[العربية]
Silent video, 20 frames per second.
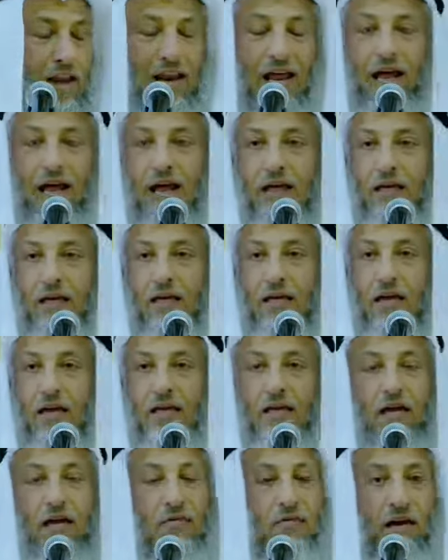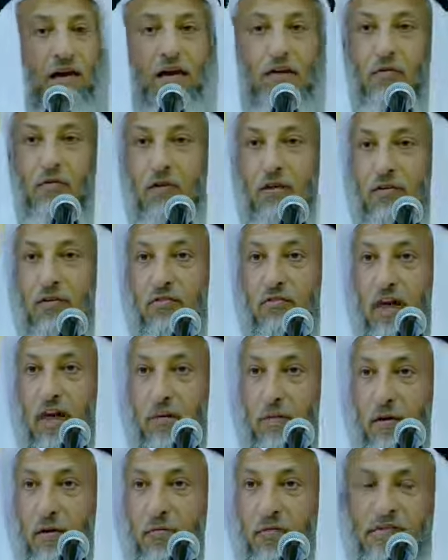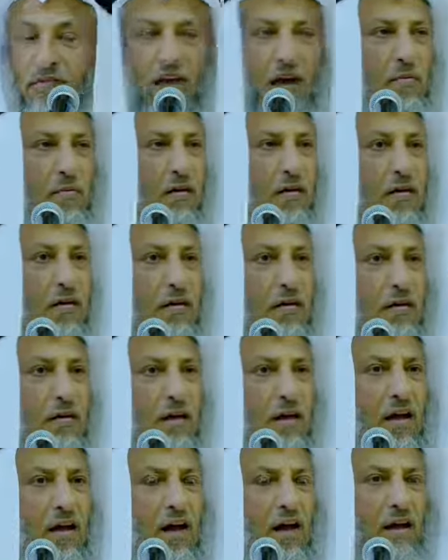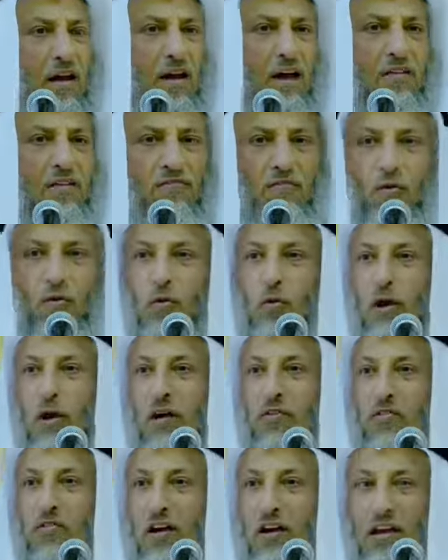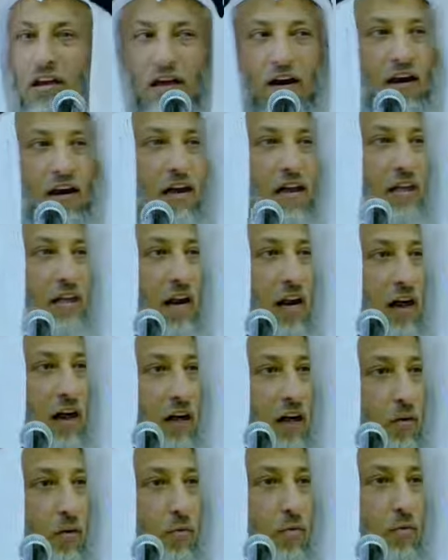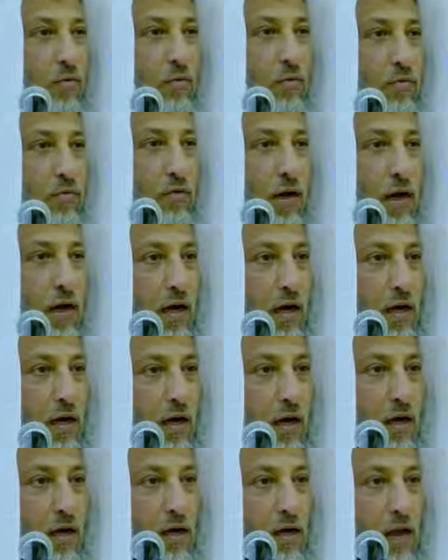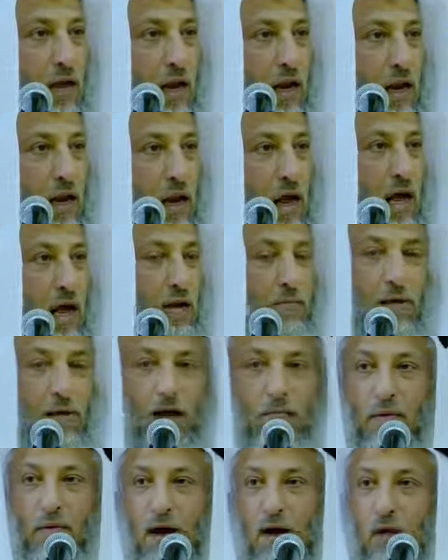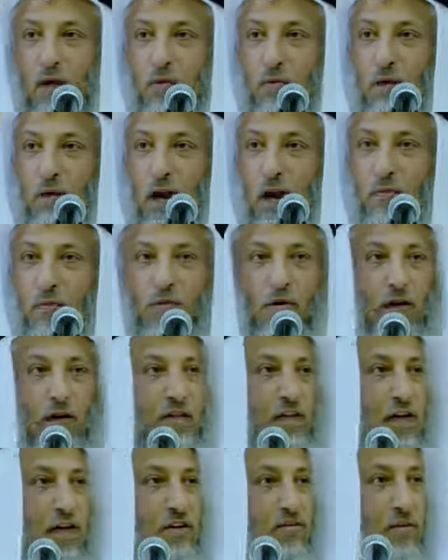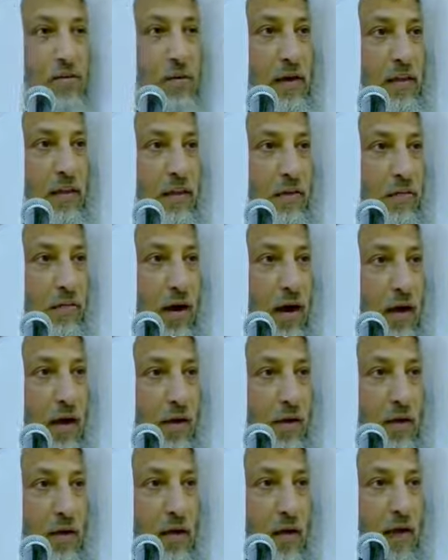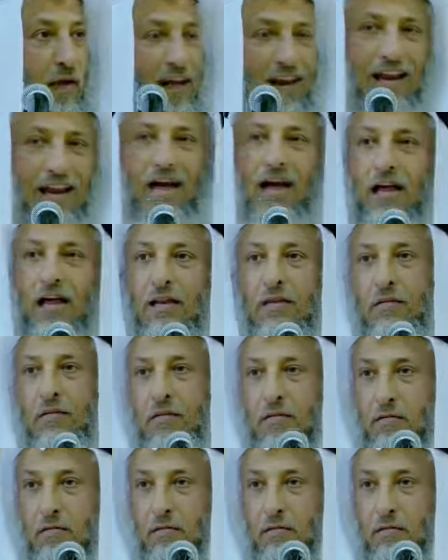الآن يختلف عن الوضع السابق في السابق الناس في قرى صغيرة يتلاقون والأهل مع بعض والحمولة تعيش في بيت واحد الآن